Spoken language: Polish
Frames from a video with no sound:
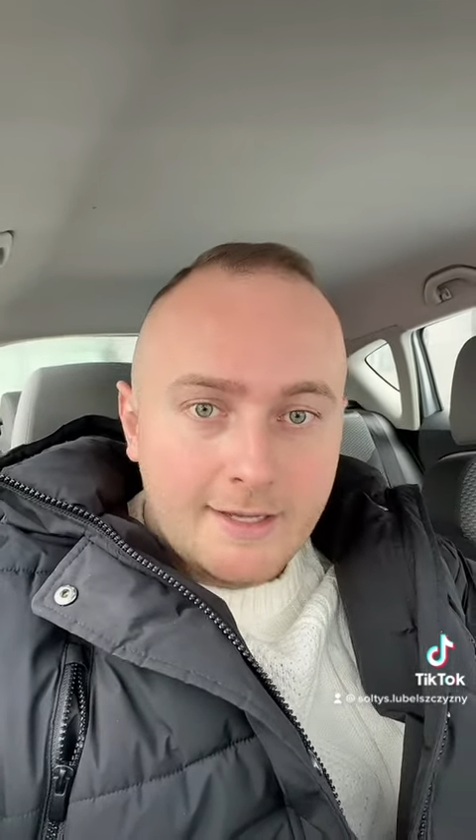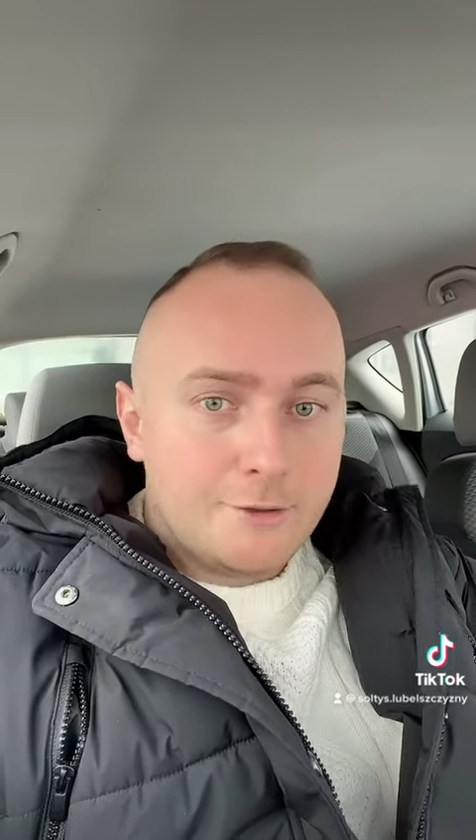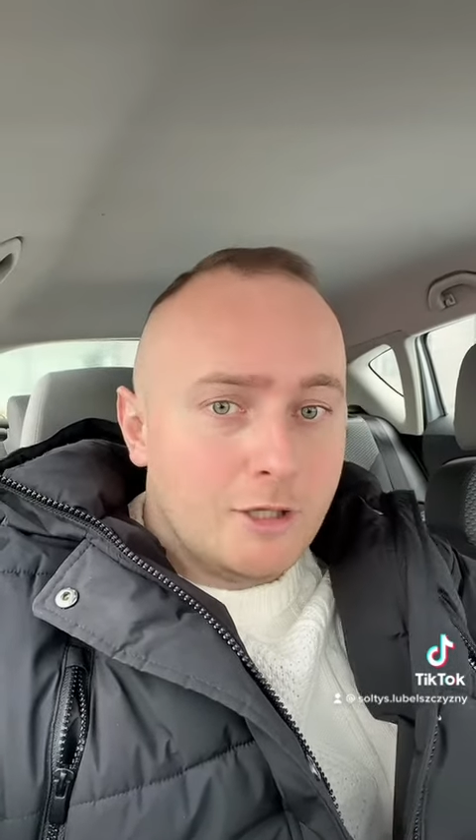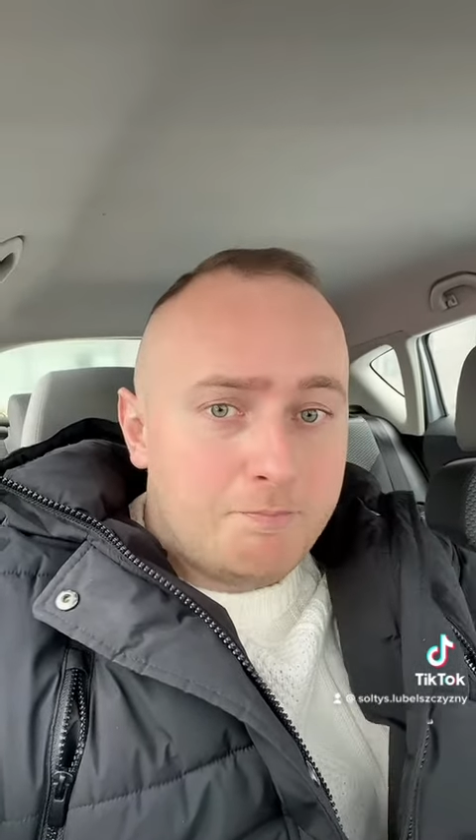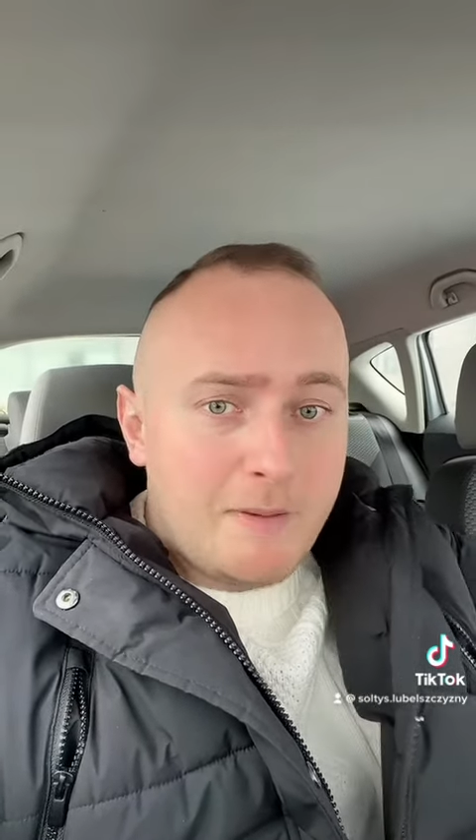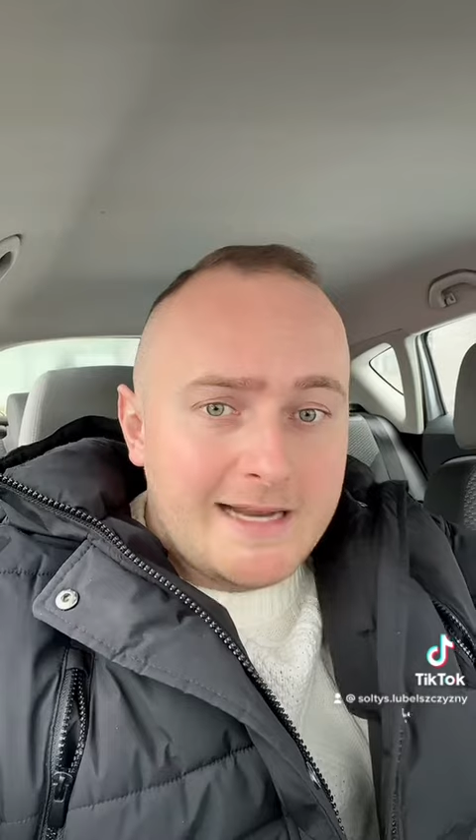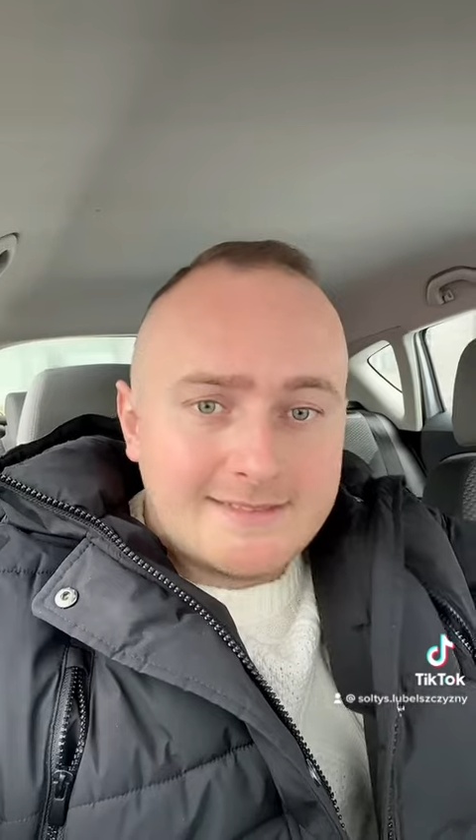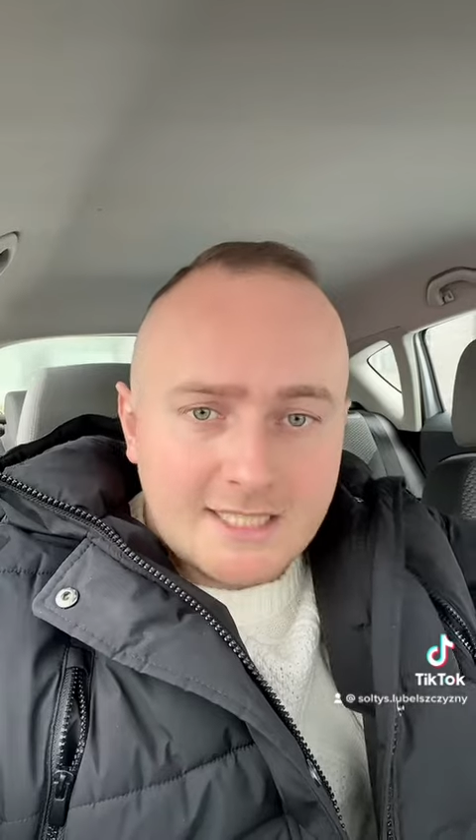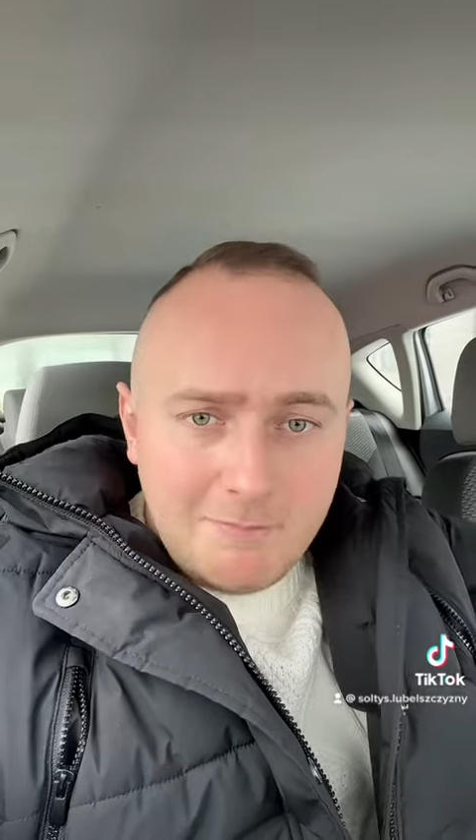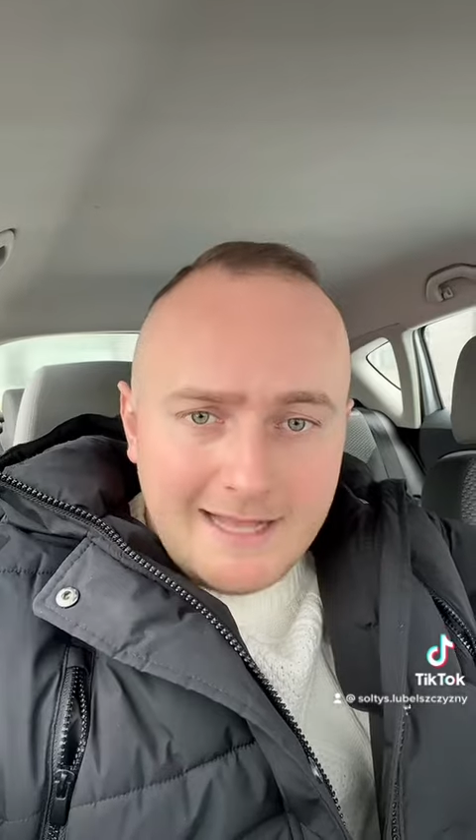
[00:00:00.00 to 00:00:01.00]
i on
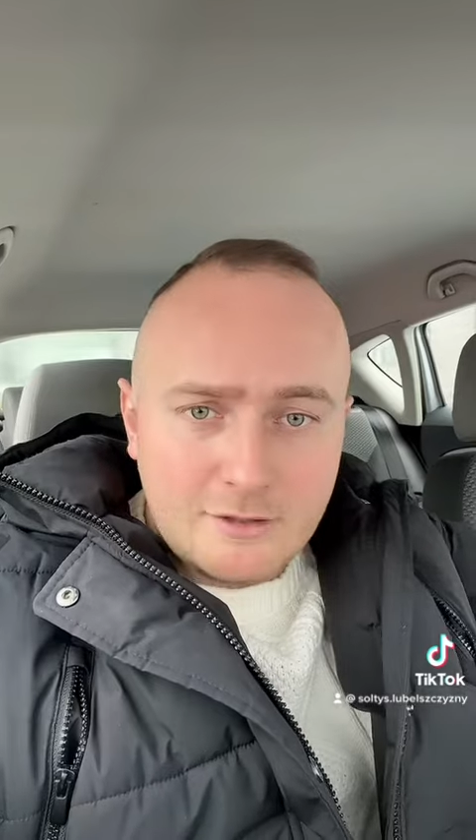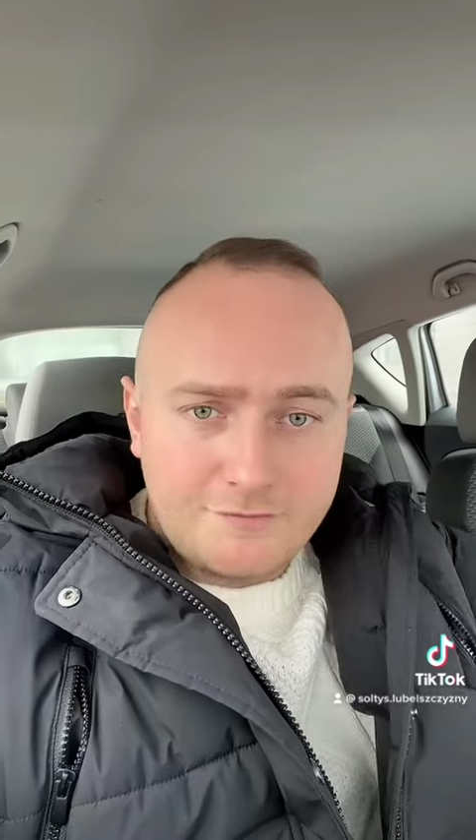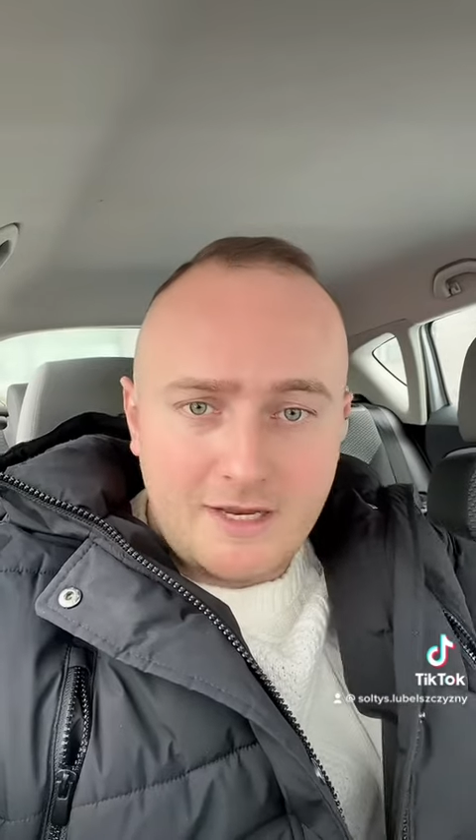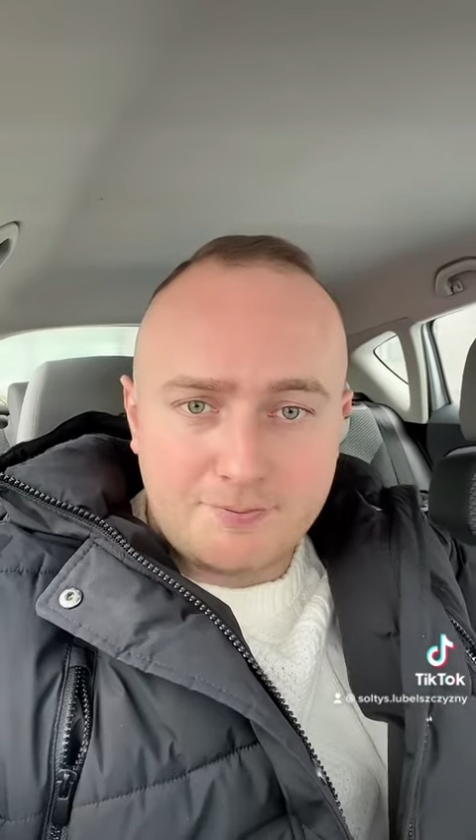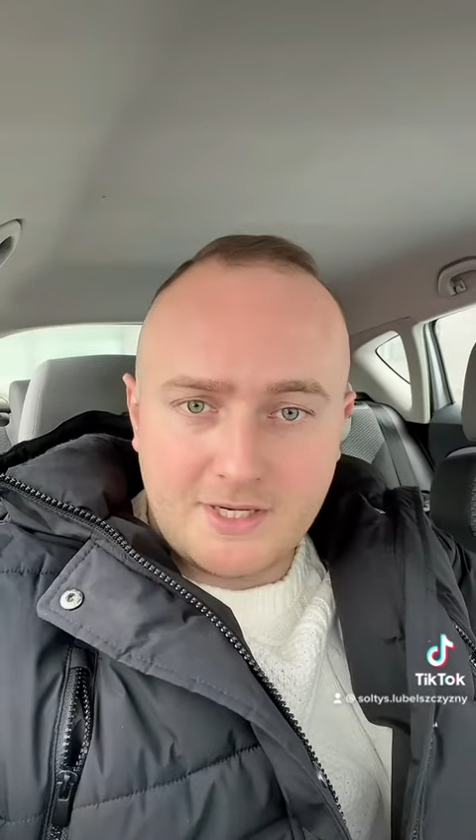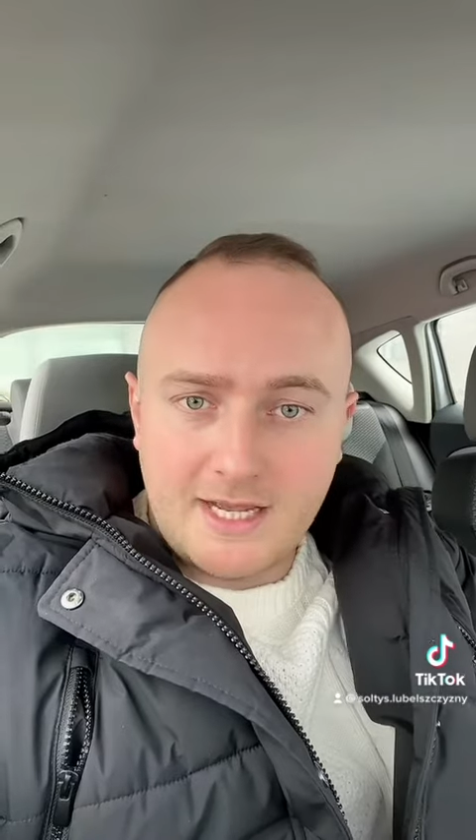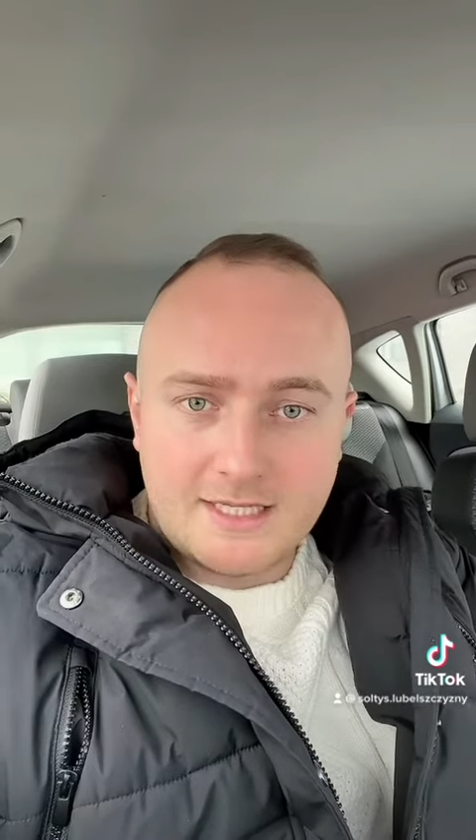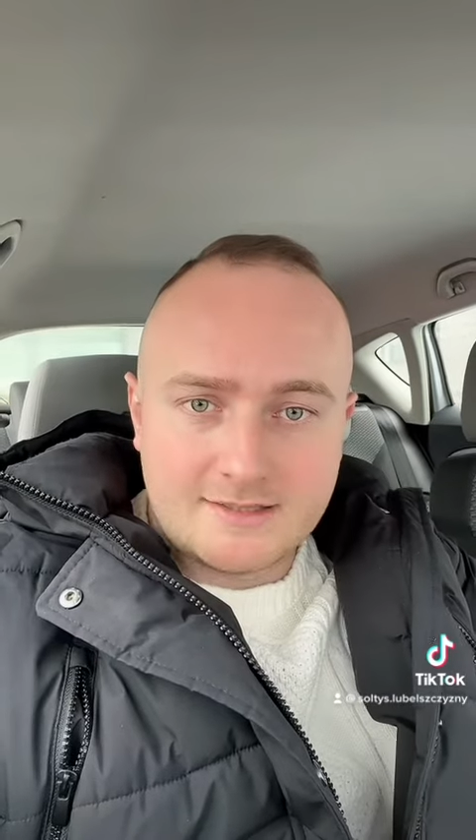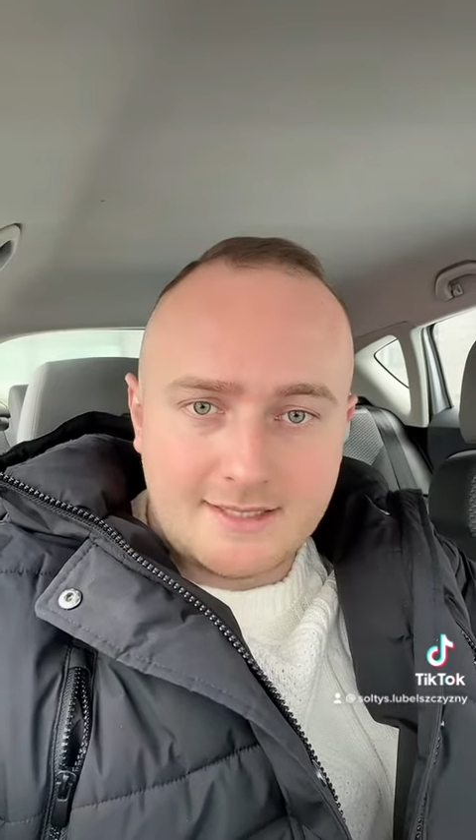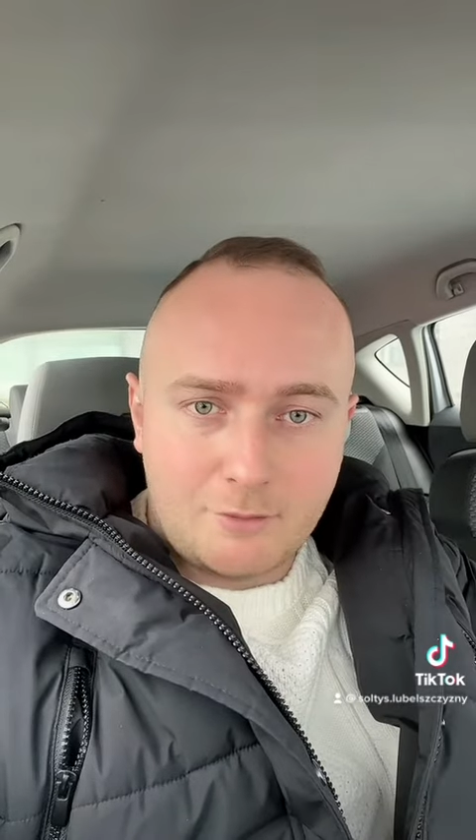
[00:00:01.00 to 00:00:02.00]
500 metrów nie
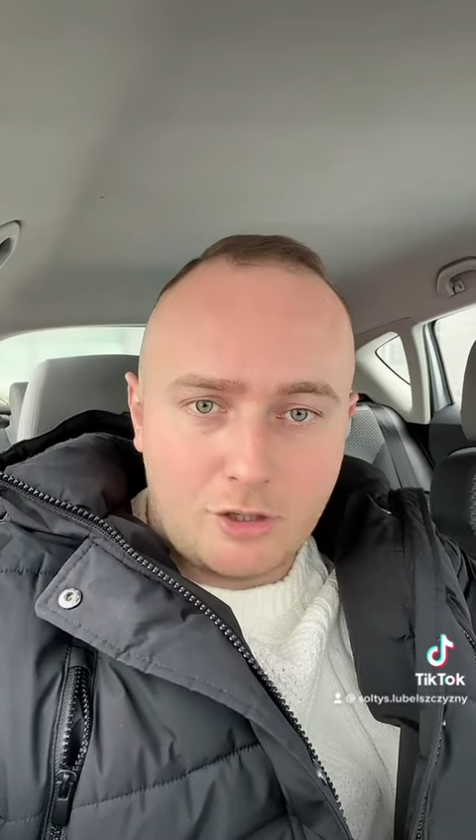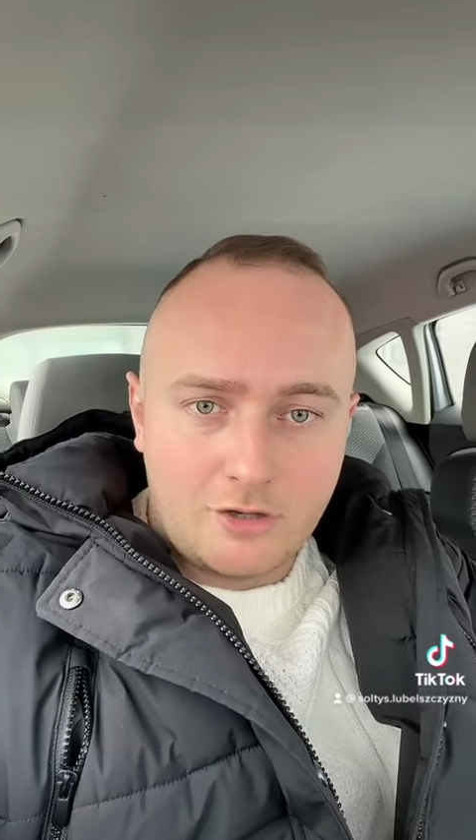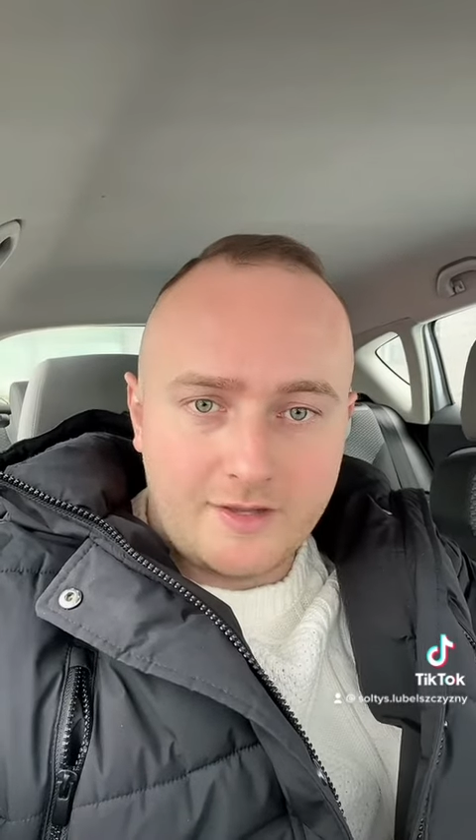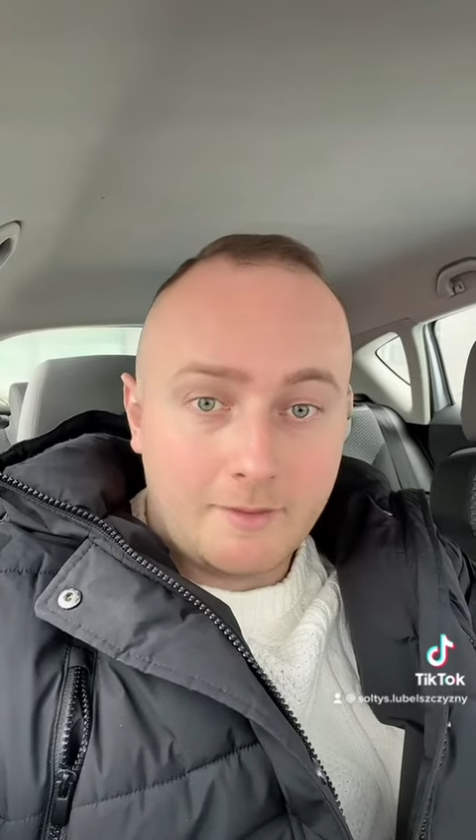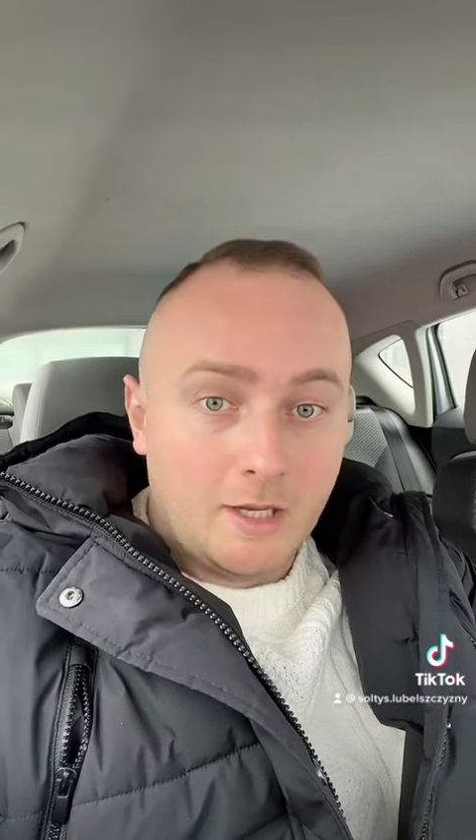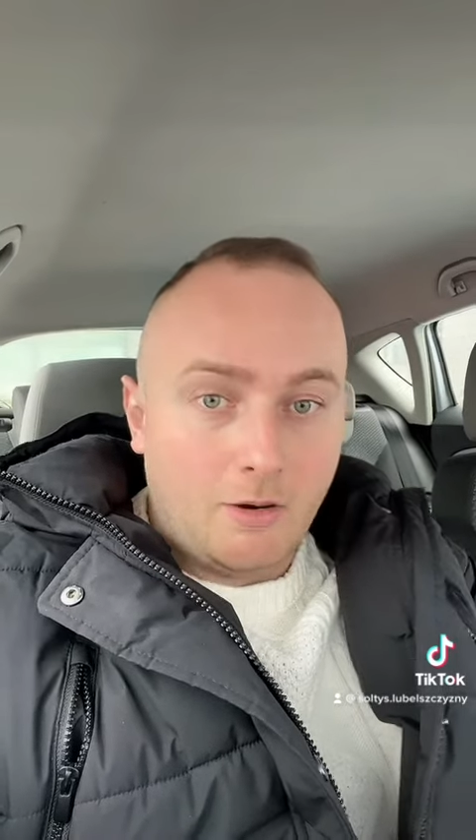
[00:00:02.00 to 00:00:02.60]
przejedzie samochodem.